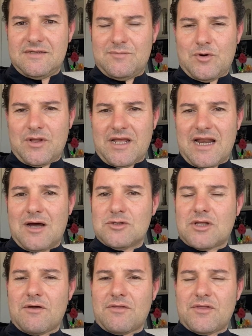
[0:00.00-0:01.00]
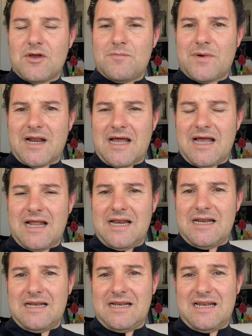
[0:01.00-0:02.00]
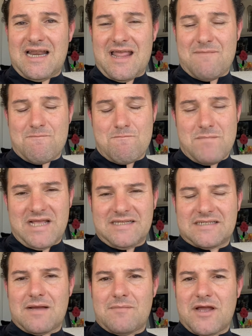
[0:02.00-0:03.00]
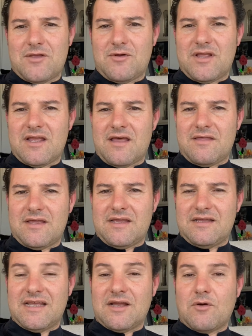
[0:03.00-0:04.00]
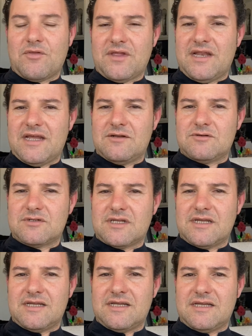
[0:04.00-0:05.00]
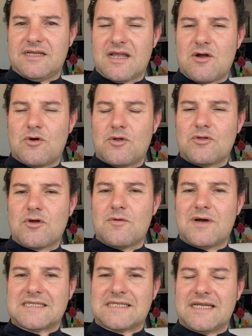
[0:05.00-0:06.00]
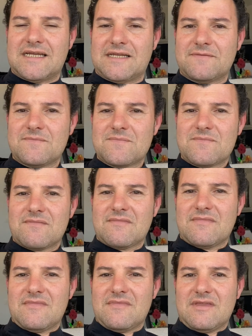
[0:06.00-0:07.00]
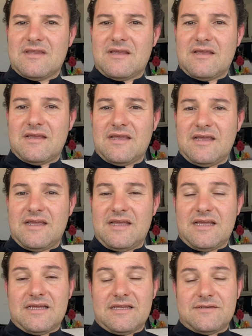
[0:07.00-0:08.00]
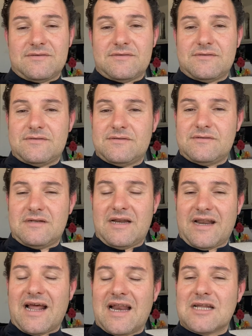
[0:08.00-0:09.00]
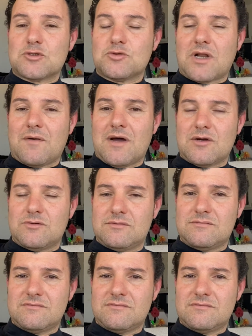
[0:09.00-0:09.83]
porque la otra opción para la inmensa mayoría de, cocineros que, conozco va a ser eh, regalar su trabajo.